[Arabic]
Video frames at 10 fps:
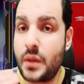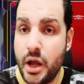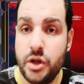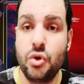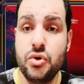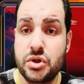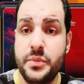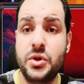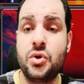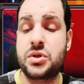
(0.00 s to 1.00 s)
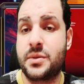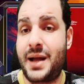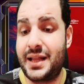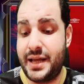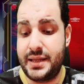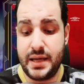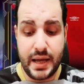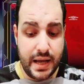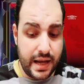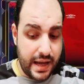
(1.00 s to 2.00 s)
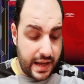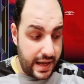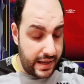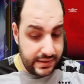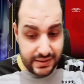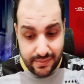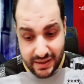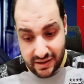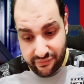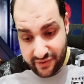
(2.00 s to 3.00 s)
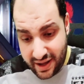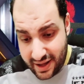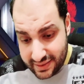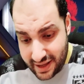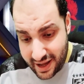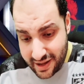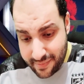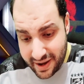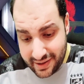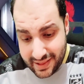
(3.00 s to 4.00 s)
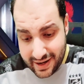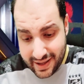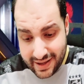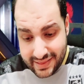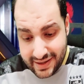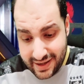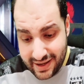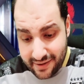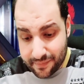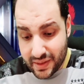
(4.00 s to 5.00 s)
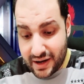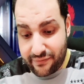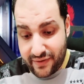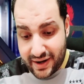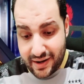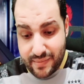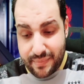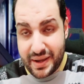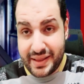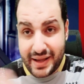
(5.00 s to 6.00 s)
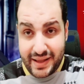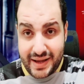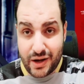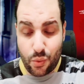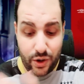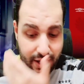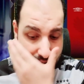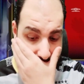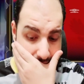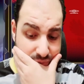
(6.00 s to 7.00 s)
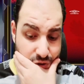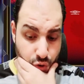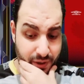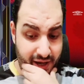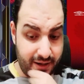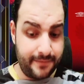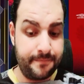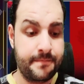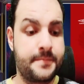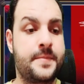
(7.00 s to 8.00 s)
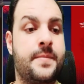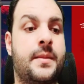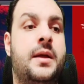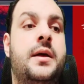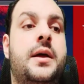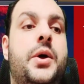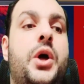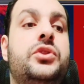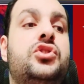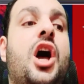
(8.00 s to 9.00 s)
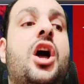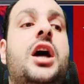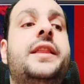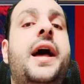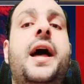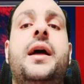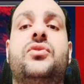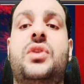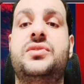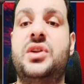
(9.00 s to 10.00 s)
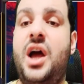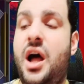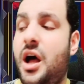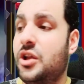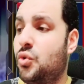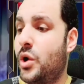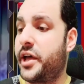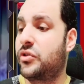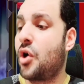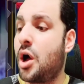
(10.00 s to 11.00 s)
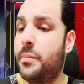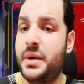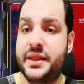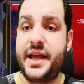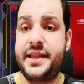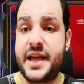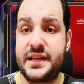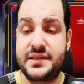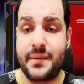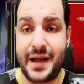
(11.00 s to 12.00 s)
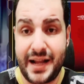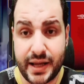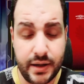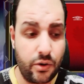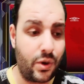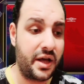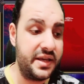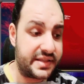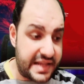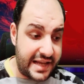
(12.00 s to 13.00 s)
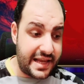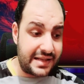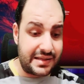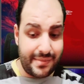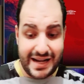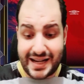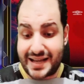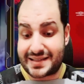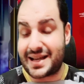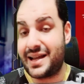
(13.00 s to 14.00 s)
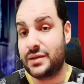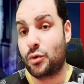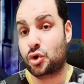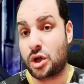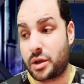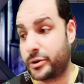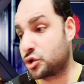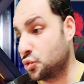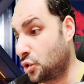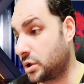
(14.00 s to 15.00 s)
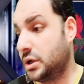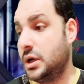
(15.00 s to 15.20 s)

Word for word: النص بالنص مع نادي آه الزمالك فده يبين لك قد ايه الفرق ما بين هنا وهنا كابتن شوبير انتقد تصريحات وخطاب نادي الزمالك ورئيس نادي الزمالك السيد مرتضى منصور